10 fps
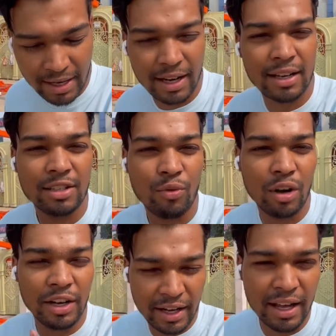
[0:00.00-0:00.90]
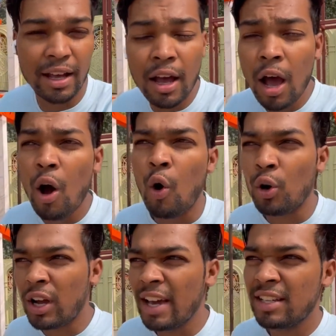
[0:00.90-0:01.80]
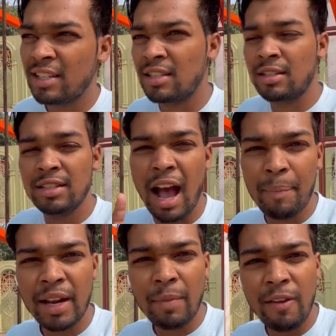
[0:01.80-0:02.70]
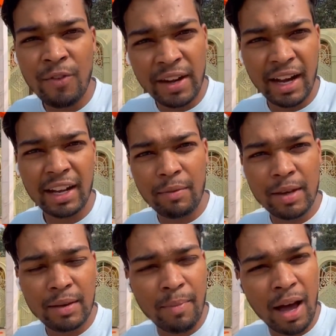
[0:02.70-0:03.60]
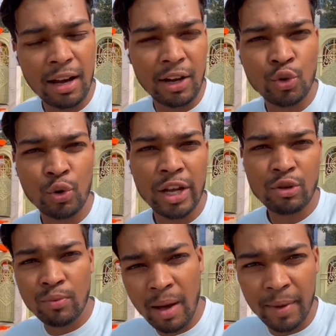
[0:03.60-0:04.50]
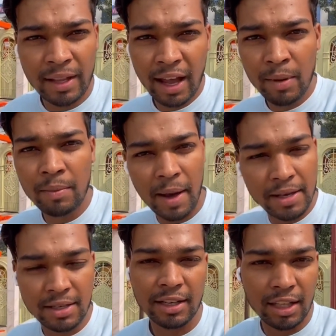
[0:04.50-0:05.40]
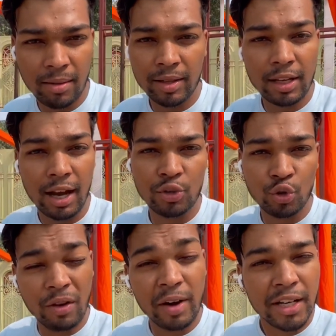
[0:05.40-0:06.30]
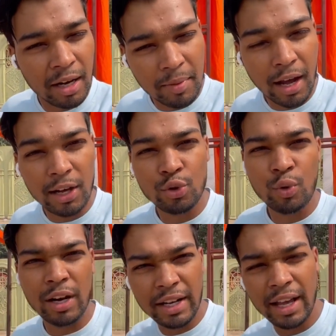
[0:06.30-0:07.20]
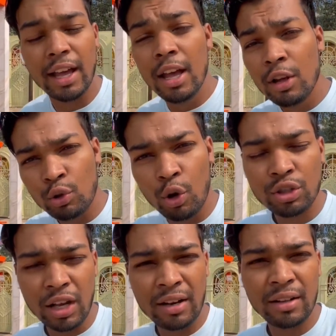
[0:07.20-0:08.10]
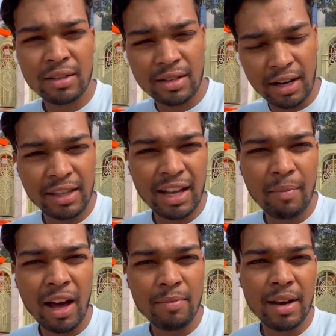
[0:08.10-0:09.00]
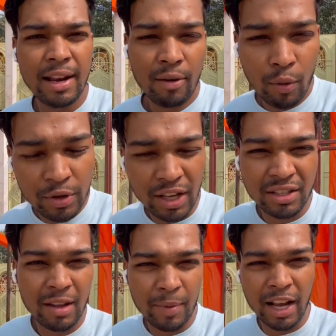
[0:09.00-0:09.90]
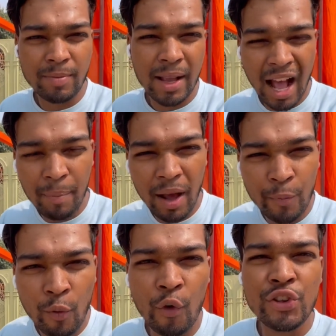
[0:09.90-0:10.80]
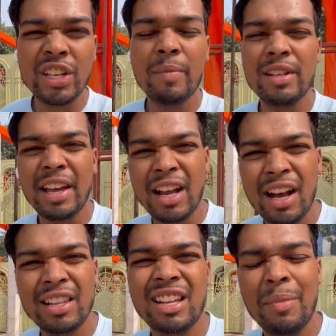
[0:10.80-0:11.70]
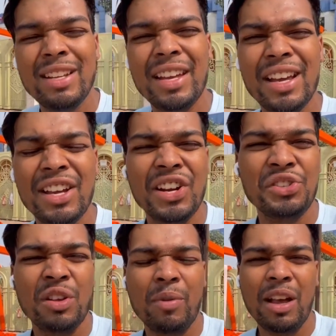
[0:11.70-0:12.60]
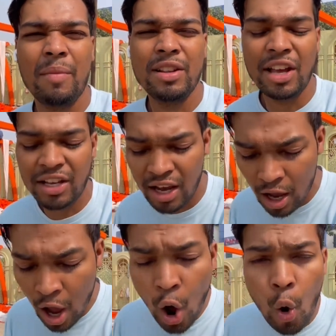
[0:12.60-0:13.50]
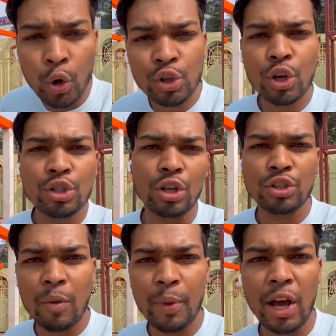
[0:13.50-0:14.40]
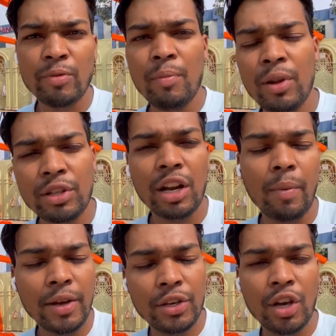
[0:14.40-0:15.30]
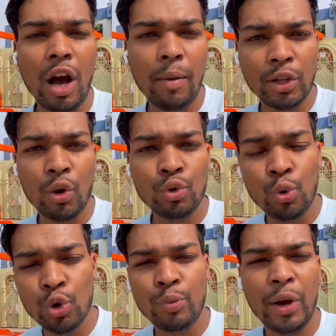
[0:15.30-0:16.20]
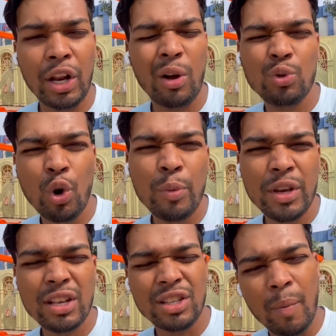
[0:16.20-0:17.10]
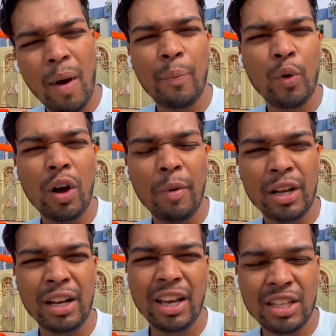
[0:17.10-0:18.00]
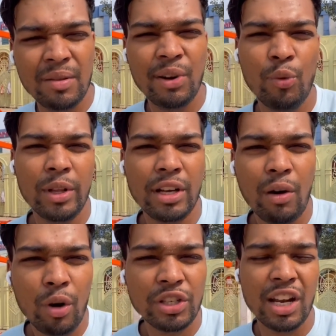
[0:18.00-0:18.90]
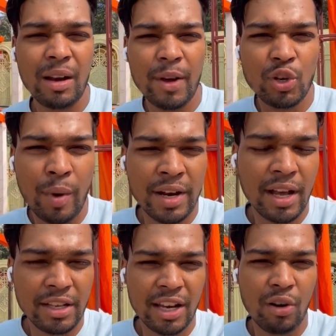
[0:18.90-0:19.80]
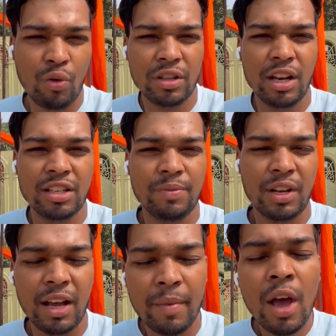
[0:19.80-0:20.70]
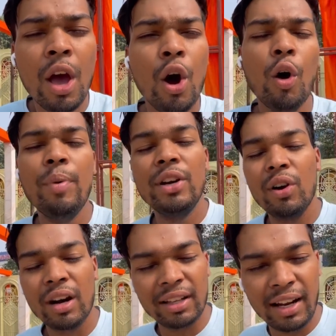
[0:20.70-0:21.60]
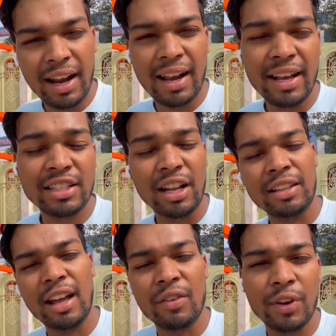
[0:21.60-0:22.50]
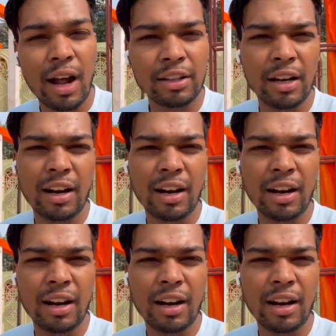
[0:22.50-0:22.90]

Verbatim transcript: कहना चाहूँगा ठीक है और गाइस यहाँ पे ना भाई विंटर के भी माल आ चुके हैं तुम्हें पता है अभी भाई सर्दी वर्दी आ चुकी है विंटर भी आ चुका है ठीक है तो सन सर्दी के माल मिलने हैं वो भी सस्ते प्राइस में यहाँ पे आपको बॉयज़ के मिल जाएंगे गर्ल्स के मिल जाएंगे किड्स के मिल जाएंगे और इतने सस्ते प्राइस में मिलते हैं ना भाई क्या बताऊँ शूज़ वगैरह जो भी है सब मैं आपको कवर करके इसी वीडियो में दिखाऊंगा चैनल पर जो भाई नया चैनल को देना सब्सक्राइब और वीडियो कर देना है लाइक चलते यार फिर आतंक